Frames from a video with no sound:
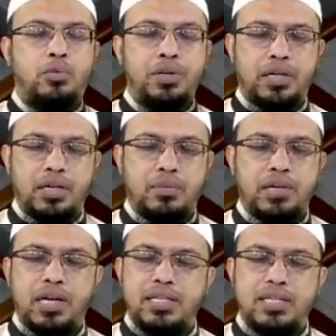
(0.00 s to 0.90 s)

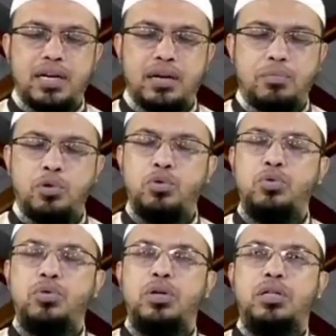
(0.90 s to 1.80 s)
কিয়ামহিল্লা সাহা বহু
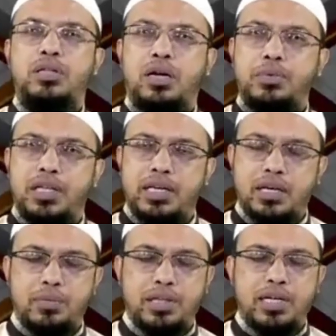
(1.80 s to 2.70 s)
তারাবি
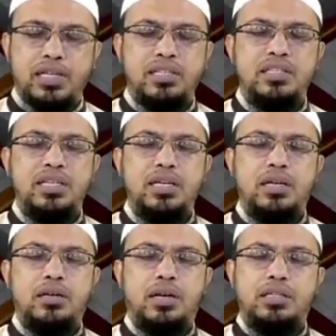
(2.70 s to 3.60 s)
আদায়কারী ব্যক্তি আছেন যে
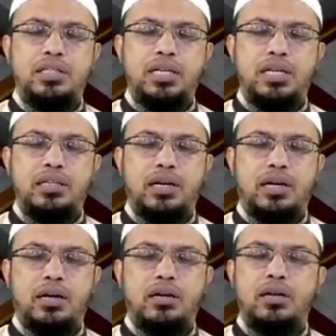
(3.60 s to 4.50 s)
রাত জেগে তারা
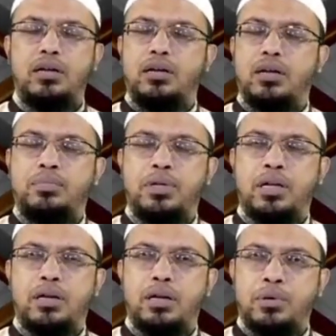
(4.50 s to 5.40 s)

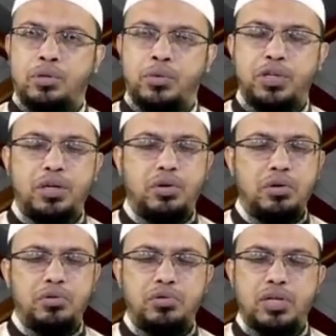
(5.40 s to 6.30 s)
আপনার এবাদতবন্দি করে
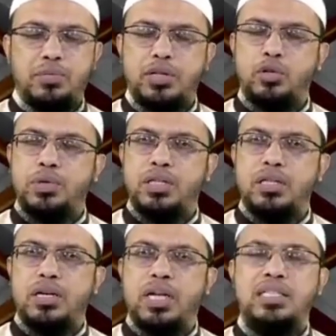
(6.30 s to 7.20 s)
অথচ এর মাধ্যমে
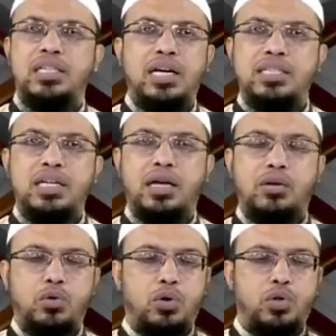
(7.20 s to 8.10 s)
তাদের রাত জাগা ছাড়া
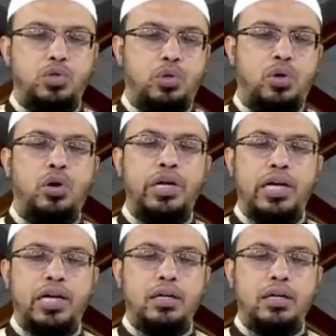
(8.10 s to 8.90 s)
আর কোনো অর্জন হয় না